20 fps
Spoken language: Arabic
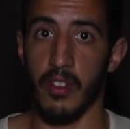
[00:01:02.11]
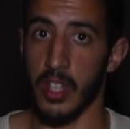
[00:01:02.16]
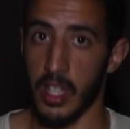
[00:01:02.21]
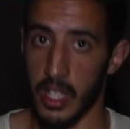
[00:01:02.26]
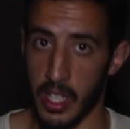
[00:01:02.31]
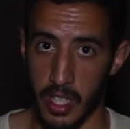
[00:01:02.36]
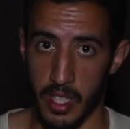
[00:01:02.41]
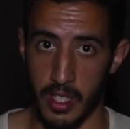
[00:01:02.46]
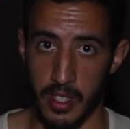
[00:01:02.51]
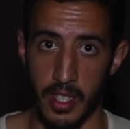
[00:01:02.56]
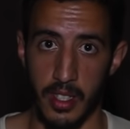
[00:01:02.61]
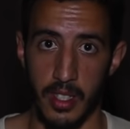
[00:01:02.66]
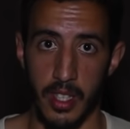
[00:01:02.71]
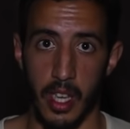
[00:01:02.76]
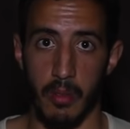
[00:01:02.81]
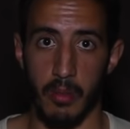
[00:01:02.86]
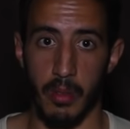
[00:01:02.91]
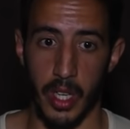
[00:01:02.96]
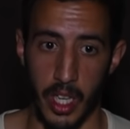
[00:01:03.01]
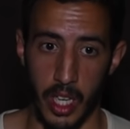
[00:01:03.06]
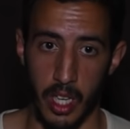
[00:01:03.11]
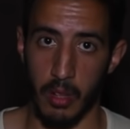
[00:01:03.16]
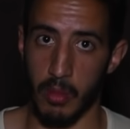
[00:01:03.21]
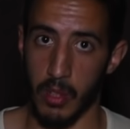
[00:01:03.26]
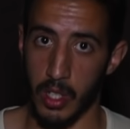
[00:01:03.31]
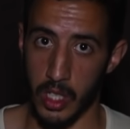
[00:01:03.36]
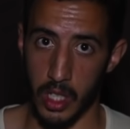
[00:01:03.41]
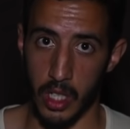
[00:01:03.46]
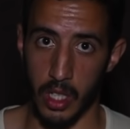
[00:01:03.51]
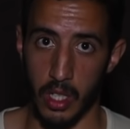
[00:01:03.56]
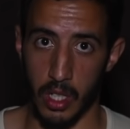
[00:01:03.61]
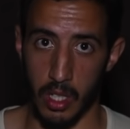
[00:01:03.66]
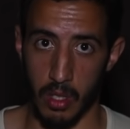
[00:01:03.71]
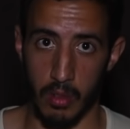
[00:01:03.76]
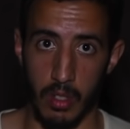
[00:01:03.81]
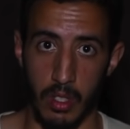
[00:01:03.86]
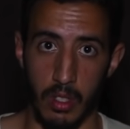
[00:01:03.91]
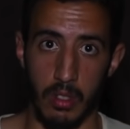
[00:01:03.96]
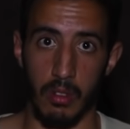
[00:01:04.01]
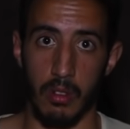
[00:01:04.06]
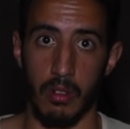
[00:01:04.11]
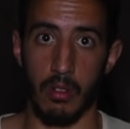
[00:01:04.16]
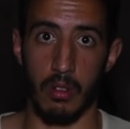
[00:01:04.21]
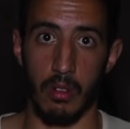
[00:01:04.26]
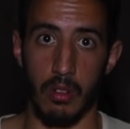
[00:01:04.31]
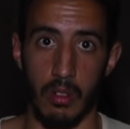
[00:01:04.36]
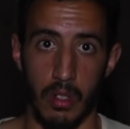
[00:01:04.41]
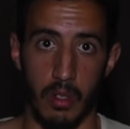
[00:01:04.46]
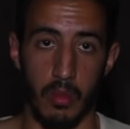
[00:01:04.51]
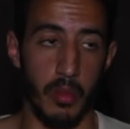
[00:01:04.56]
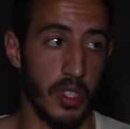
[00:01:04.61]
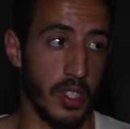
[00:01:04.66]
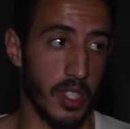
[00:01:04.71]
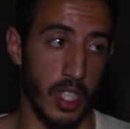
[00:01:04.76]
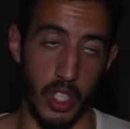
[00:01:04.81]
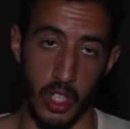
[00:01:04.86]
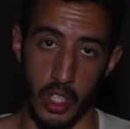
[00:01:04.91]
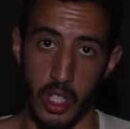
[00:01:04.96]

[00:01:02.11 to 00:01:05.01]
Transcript: الله يجازيها بخير باش يوصلوا الميساج